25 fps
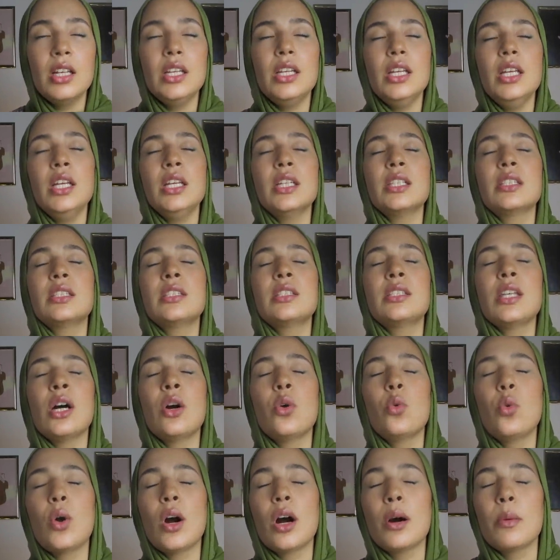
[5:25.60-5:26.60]
اللي حتى
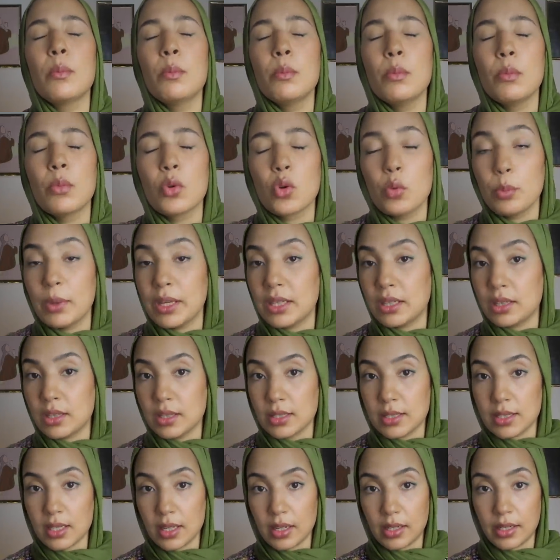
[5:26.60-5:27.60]
هو عمرو ما
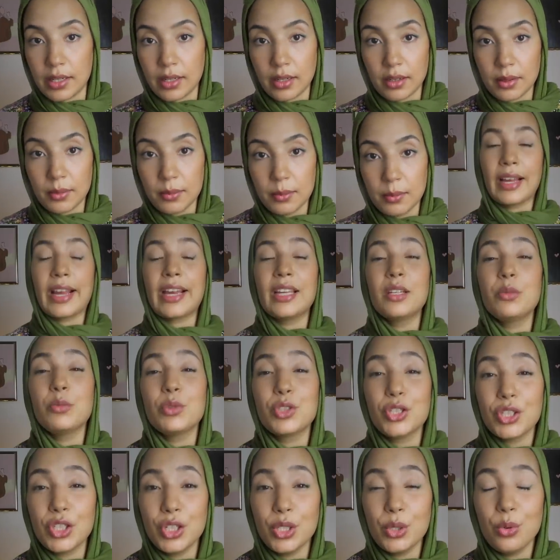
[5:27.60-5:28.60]
يتنسى ليا
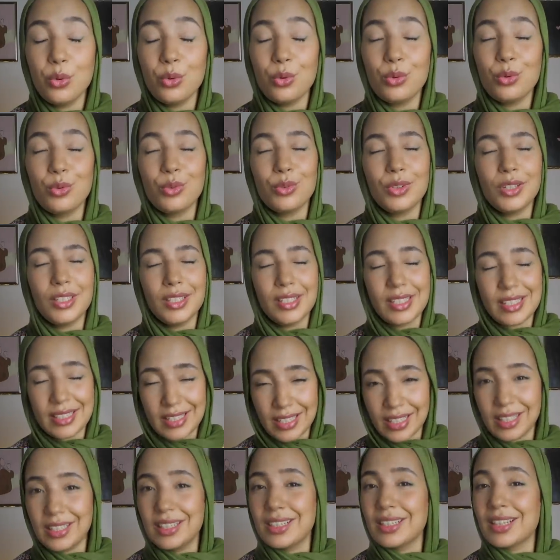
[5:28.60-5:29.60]
غنمشيو
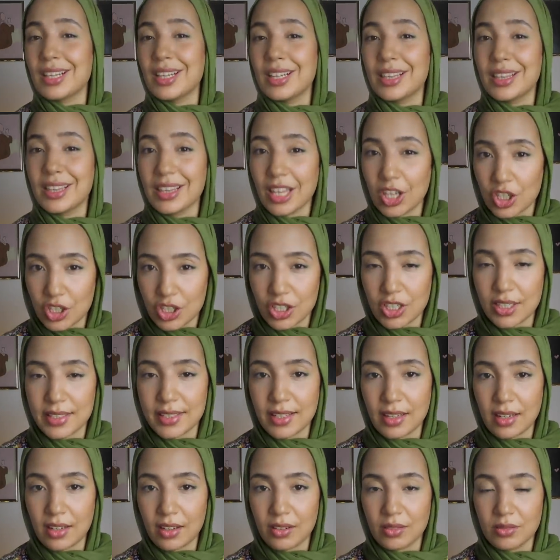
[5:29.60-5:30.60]
لسن 13
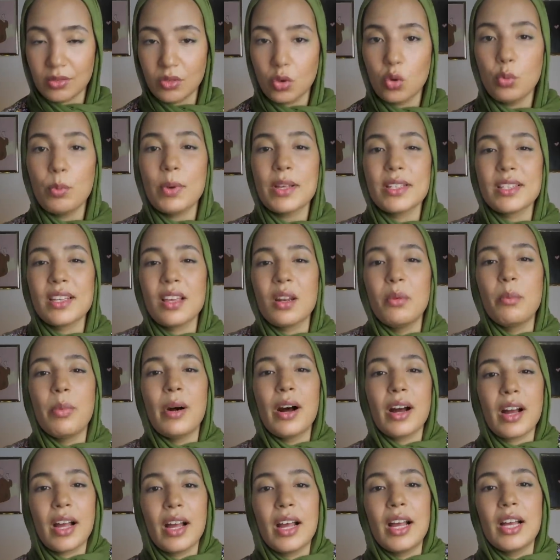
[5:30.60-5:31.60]
سنه ومازال
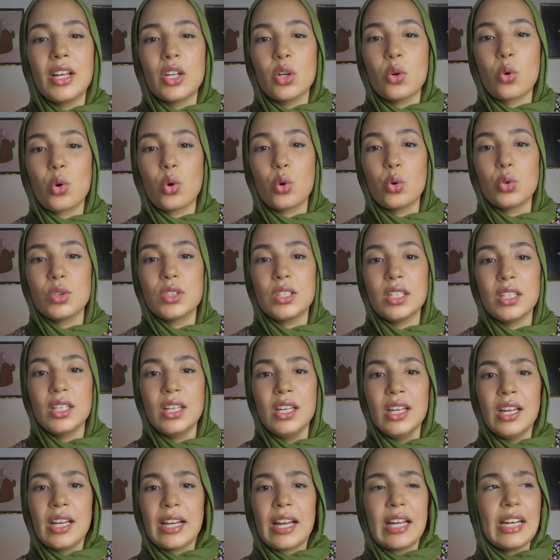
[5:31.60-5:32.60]
باقا انا وخوتي
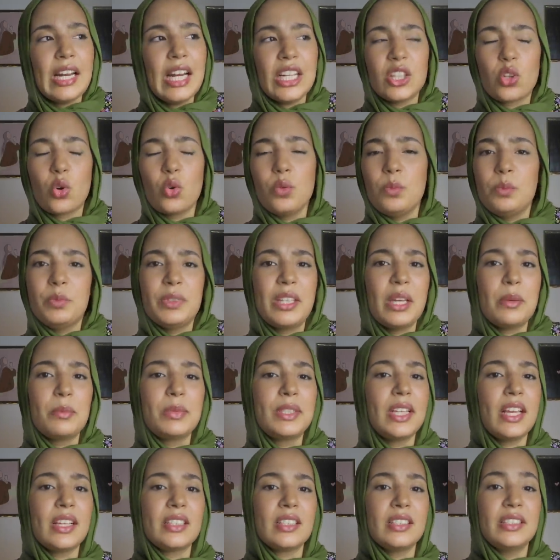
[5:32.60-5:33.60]
كنحضروا
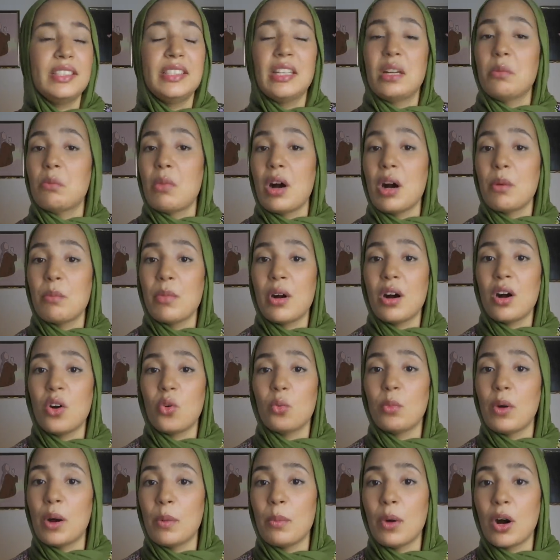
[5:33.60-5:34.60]
المدابزات ديال ماما
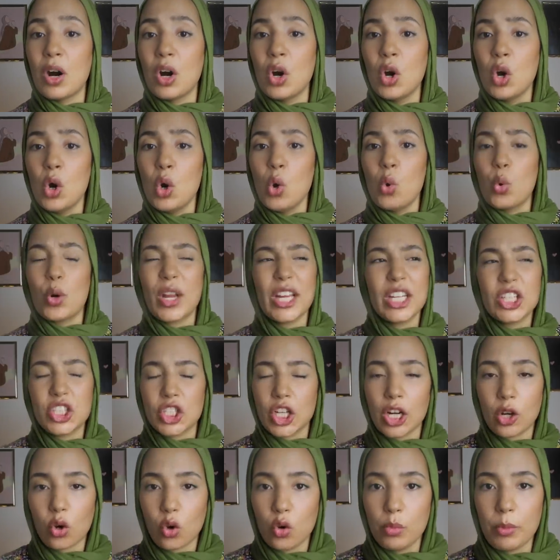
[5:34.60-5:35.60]
وبابا
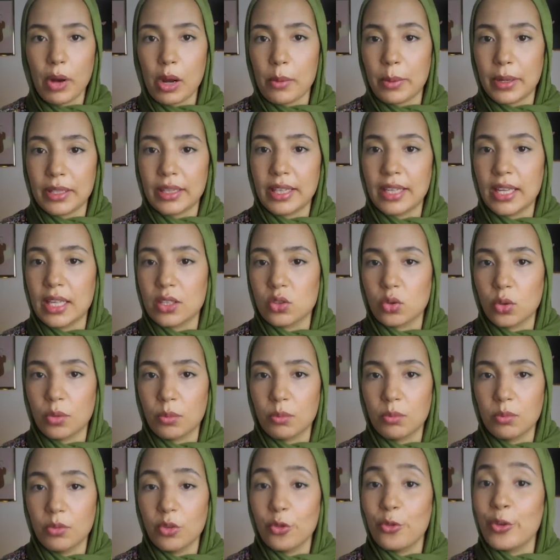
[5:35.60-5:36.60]
وكيتشانقوا مع
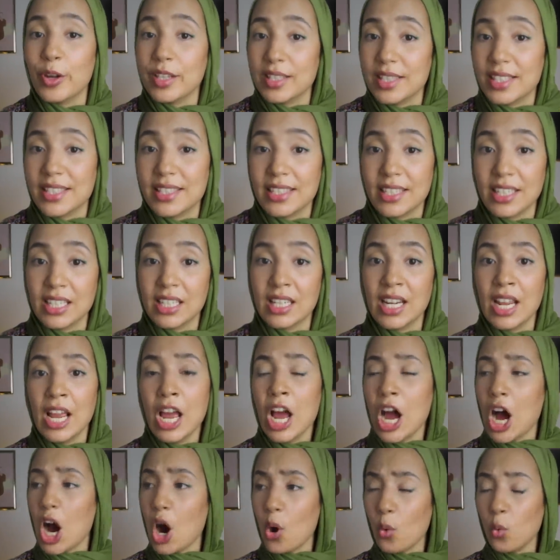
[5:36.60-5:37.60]
بعضياتهم فهاد السن
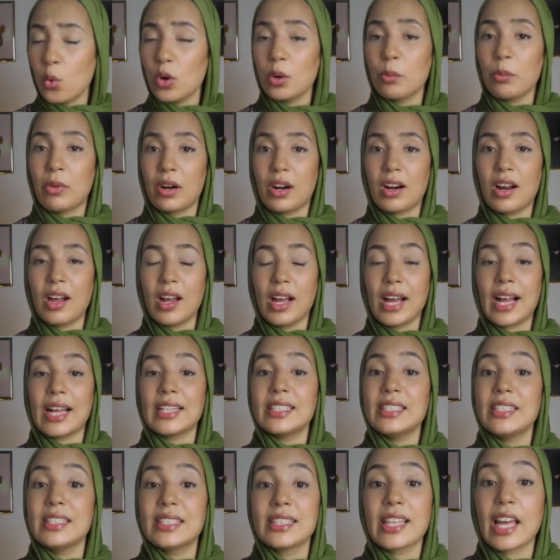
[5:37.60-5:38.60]
اول مره
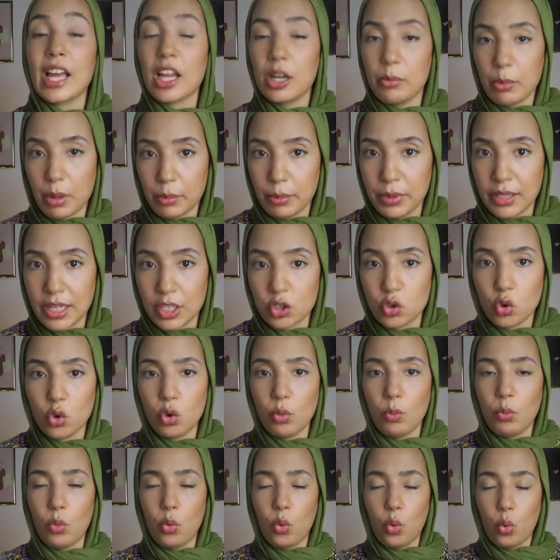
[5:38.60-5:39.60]
غادي ندخل ما
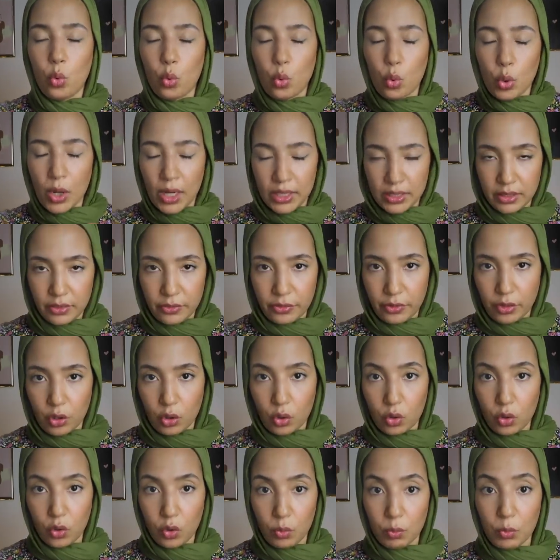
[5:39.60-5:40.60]
بيناتهم وغادي
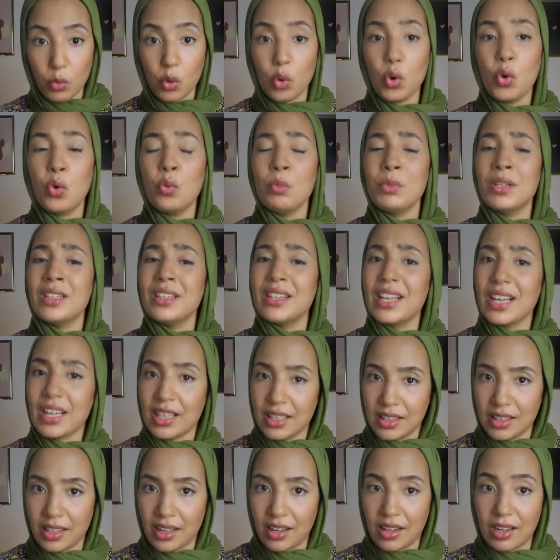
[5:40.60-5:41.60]
نفرقهم ومن
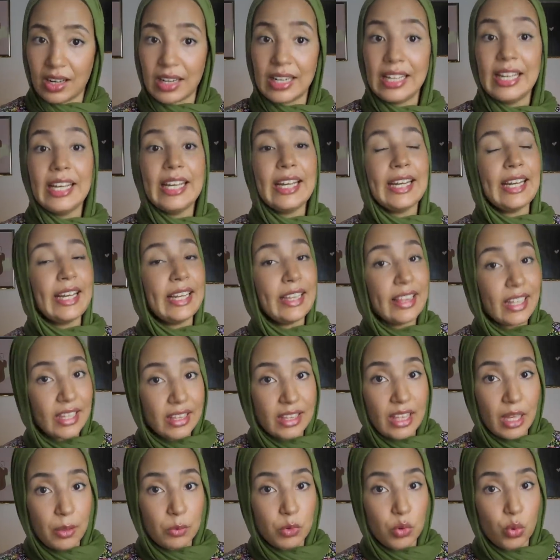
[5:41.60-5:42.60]
داك النهار اذا
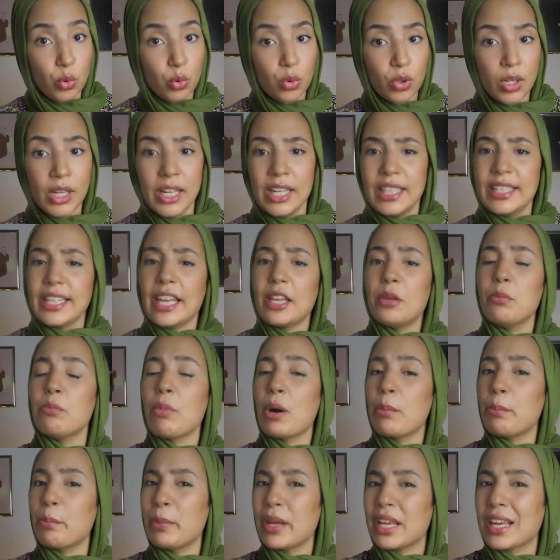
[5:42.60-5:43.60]
دابزو يا
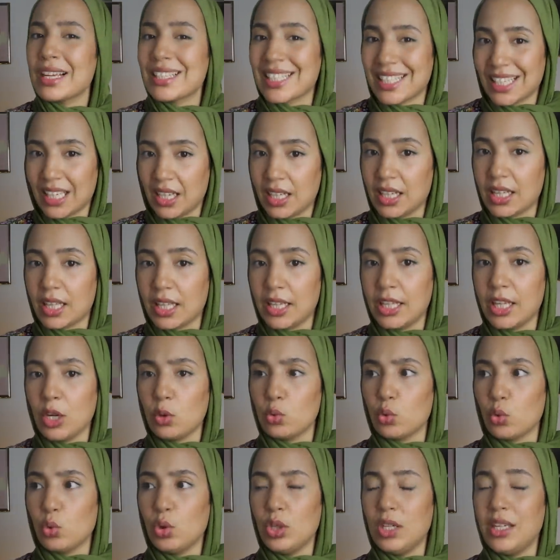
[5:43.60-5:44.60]
اما امي كتعيط ليا
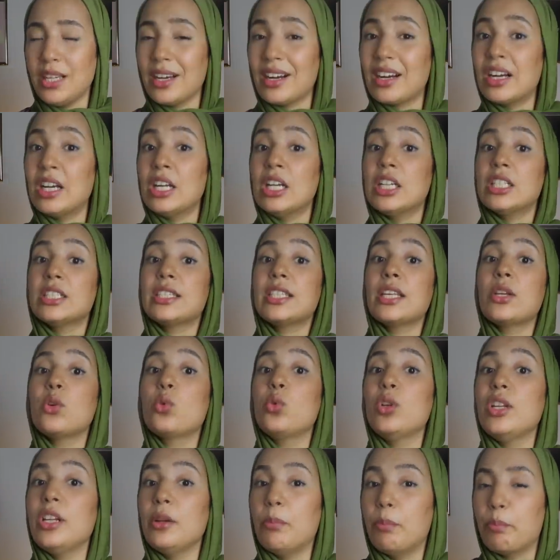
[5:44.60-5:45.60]
وتقول ليا سيري
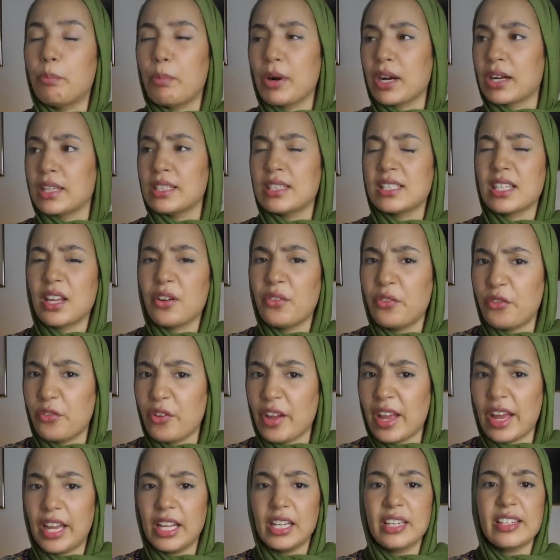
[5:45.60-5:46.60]
قولي لباك انت
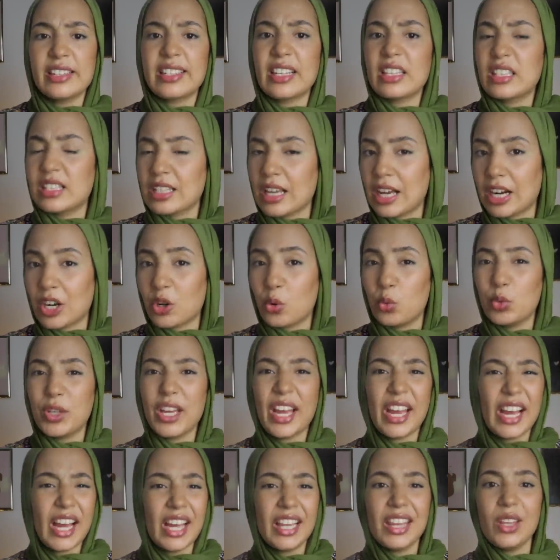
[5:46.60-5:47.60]
الفاعل انت التارك
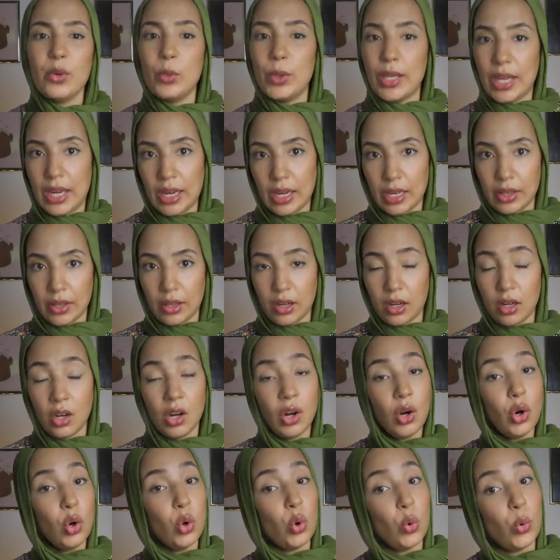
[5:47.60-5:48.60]
ويا هذه ويا هذا
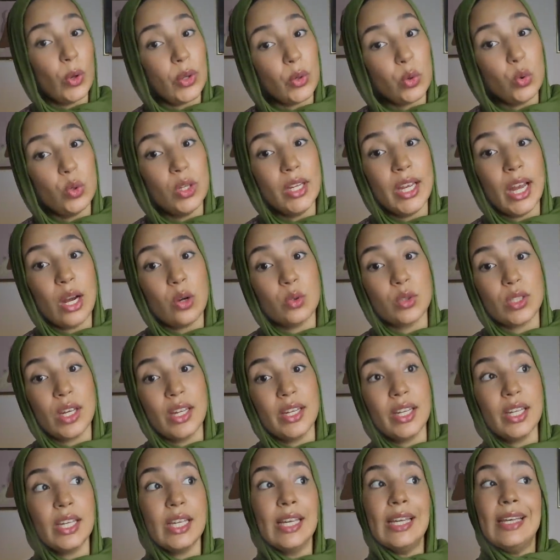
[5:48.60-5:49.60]
وهو يقول لي
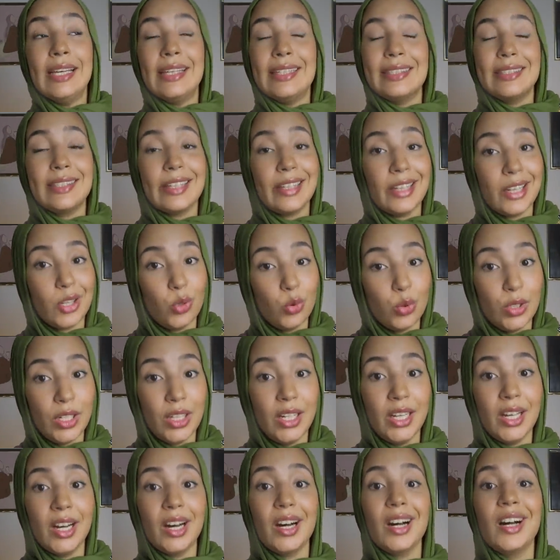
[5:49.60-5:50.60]
عاوتاني سيري
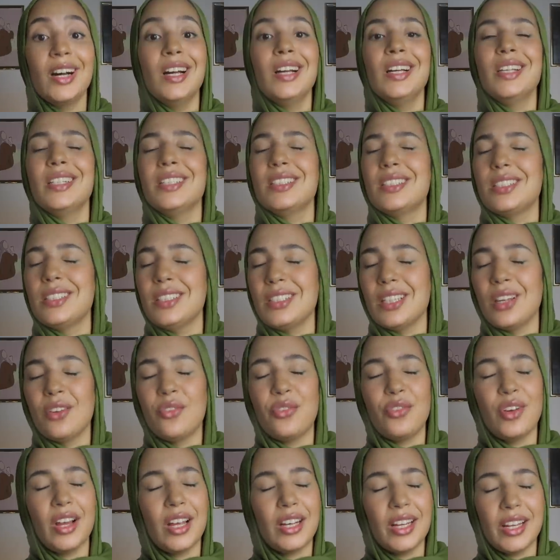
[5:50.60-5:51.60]
قولي ليها هي
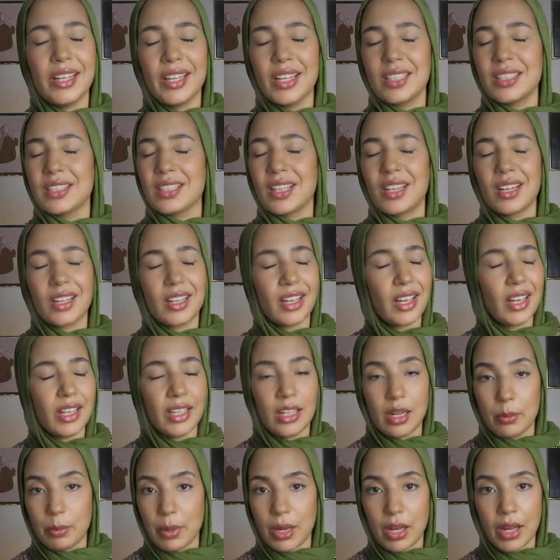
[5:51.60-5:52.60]
الفاعله يا التاركه
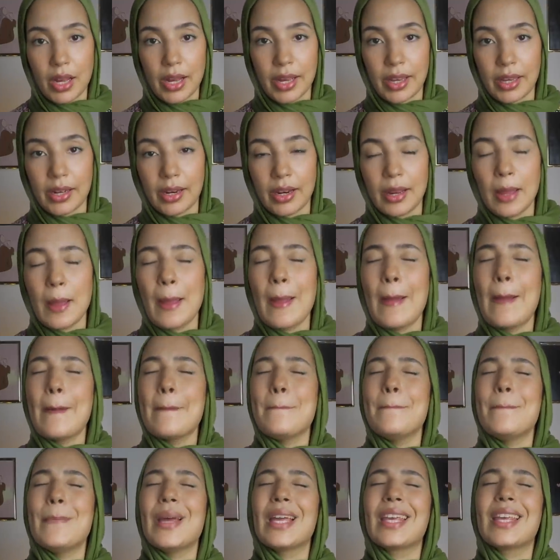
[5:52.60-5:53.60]
الى ما اخره
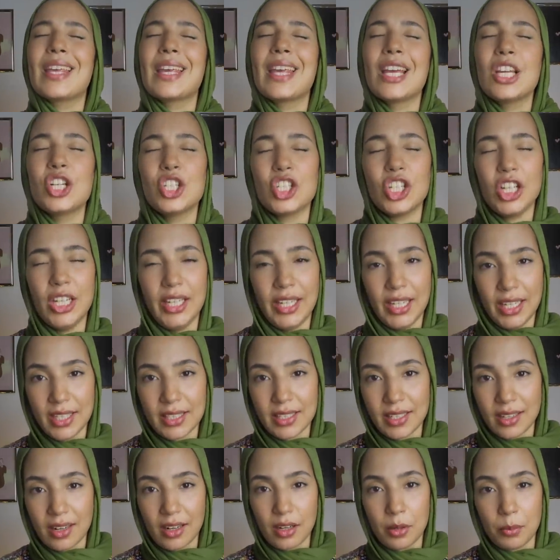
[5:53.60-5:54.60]
ما كانش
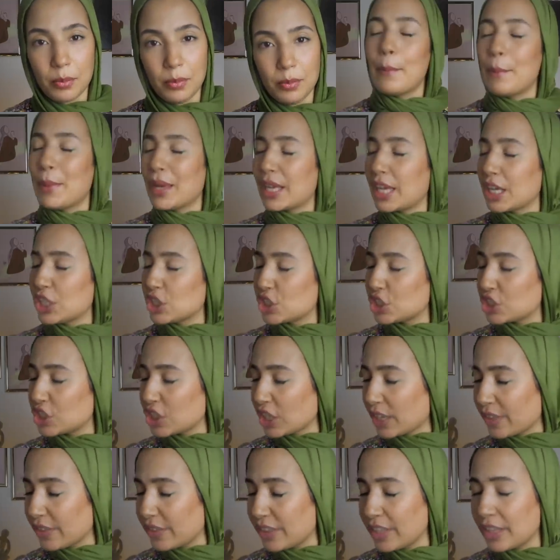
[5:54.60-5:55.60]
الاحترام ما كانش
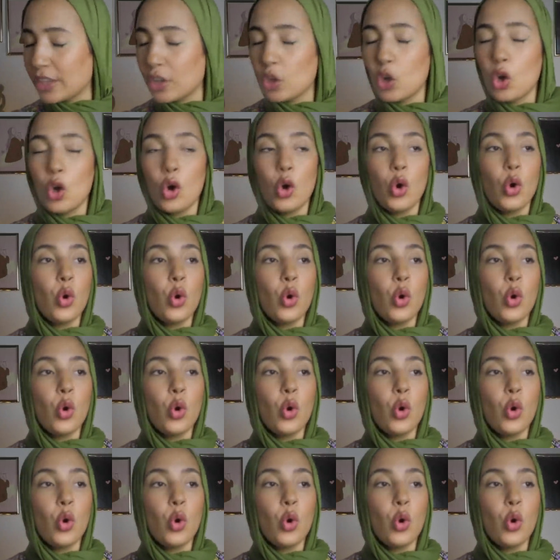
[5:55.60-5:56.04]
التقدير